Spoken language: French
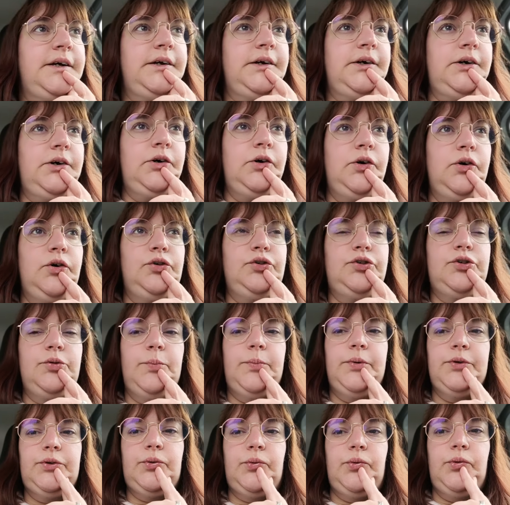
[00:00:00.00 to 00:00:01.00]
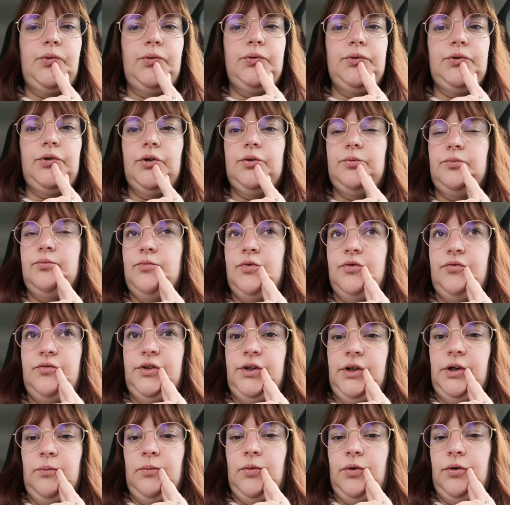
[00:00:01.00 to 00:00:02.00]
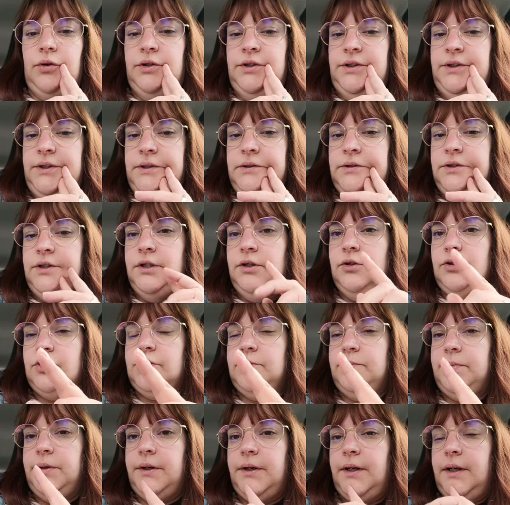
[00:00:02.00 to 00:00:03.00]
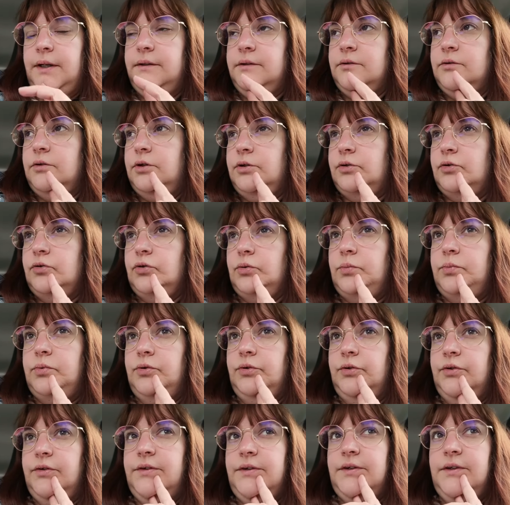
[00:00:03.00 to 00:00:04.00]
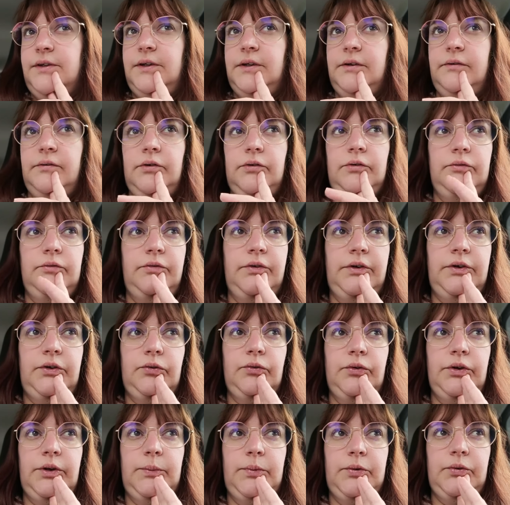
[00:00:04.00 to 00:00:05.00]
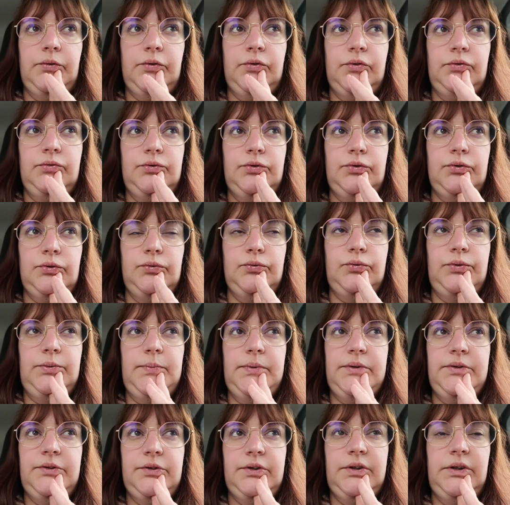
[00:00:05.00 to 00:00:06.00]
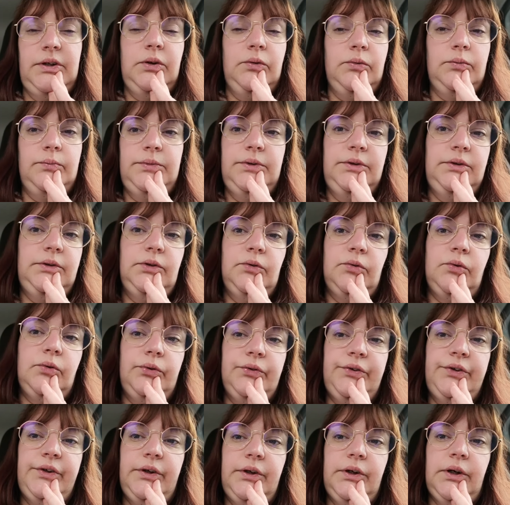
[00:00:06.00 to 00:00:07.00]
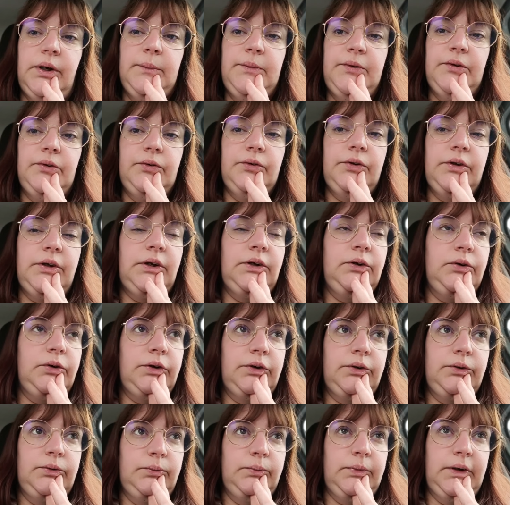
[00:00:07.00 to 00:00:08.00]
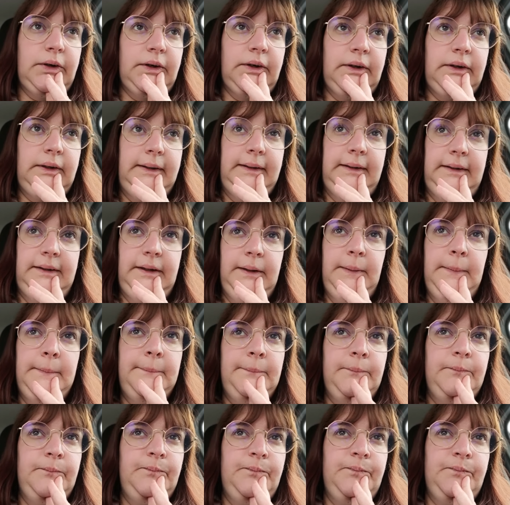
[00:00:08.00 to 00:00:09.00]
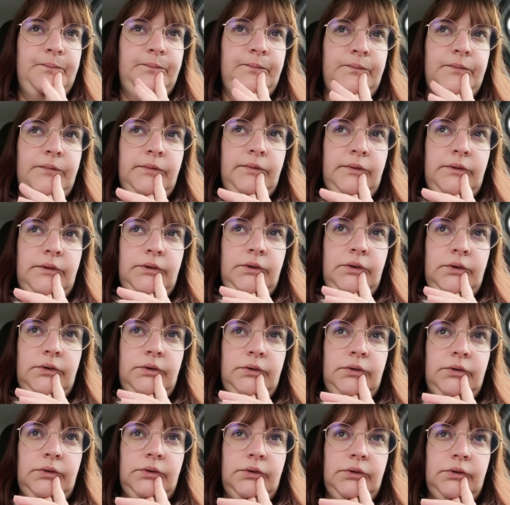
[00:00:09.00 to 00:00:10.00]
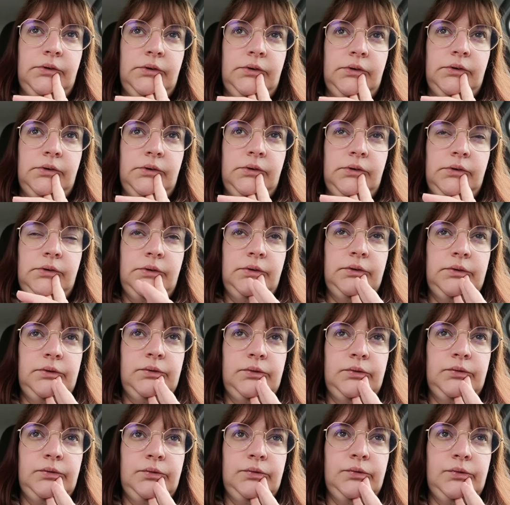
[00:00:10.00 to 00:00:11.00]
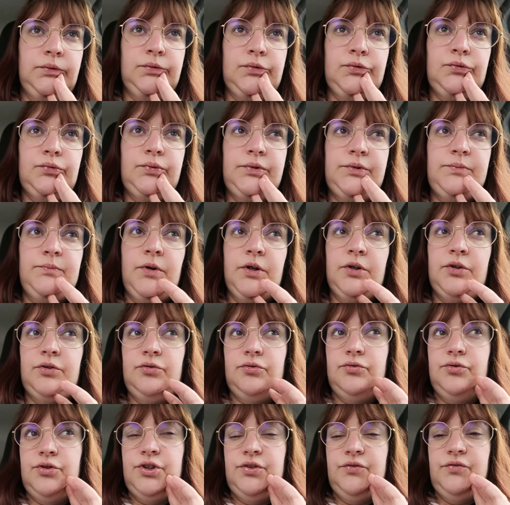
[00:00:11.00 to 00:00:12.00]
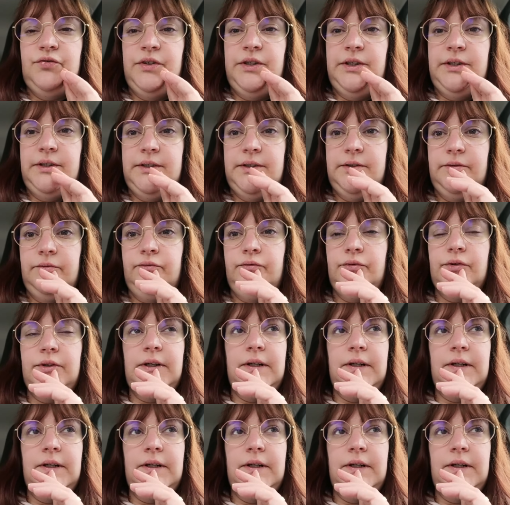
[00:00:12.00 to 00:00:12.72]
elle n'était pas trop contente, mais finalement elle y est. D'ailleurs, j'ai pas regardé encore sur Pronote s'ils avaient enlevé son absence d'aujourd'hui parce qu'ils l'ont mis, l'ont compté absente alors que bah, y est. Euh, ensuite, bah, qu'est-ce que j'ai fait Vu qu'elle